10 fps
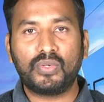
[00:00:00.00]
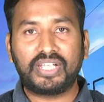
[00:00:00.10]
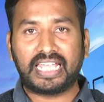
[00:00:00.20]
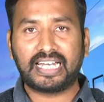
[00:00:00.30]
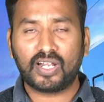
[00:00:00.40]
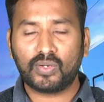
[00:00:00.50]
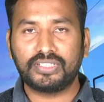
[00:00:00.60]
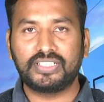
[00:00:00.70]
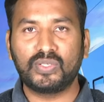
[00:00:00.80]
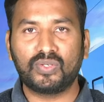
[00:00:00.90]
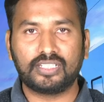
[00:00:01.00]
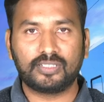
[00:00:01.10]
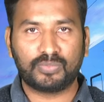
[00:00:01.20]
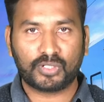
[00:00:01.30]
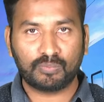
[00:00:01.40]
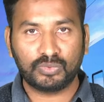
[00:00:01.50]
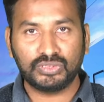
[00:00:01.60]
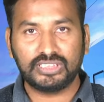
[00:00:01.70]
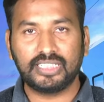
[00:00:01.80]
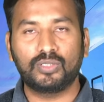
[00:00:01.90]
కేరళలోని తిరువనంతపురం
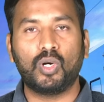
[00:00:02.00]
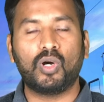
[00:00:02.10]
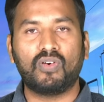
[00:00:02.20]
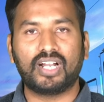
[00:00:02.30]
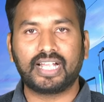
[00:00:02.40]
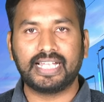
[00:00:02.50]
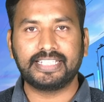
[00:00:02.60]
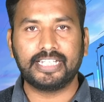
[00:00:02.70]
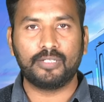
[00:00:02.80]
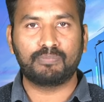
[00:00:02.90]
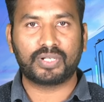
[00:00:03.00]
నుంచి గోవా వరకు అయితే ఈ